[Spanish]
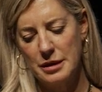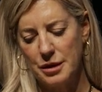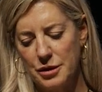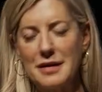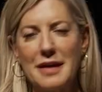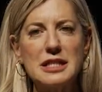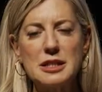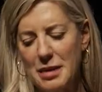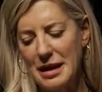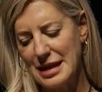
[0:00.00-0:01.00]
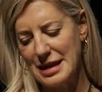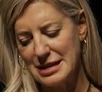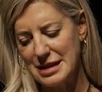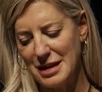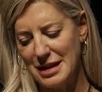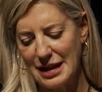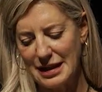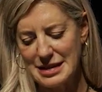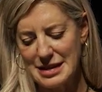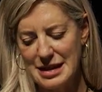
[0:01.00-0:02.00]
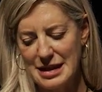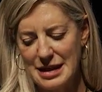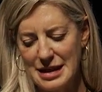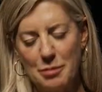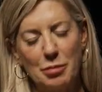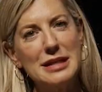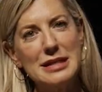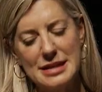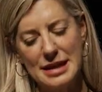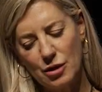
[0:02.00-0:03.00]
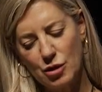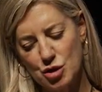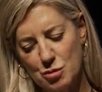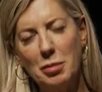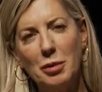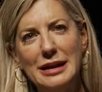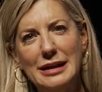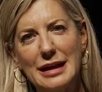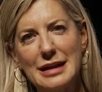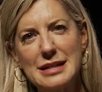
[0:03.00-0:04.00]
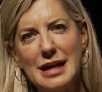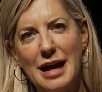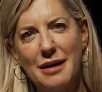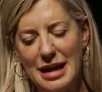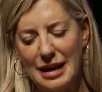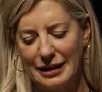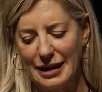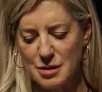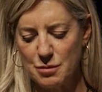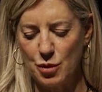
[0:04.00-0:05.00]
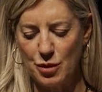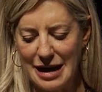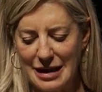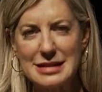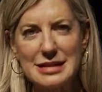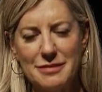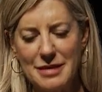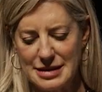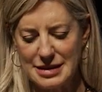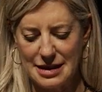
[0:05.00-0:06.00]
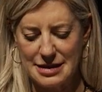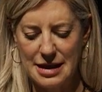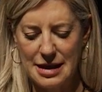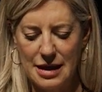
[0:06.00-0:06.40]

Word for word: Ciudades pequeñas y medianas que pueden ser cosmopolitas, abiertas, plurales, diversas,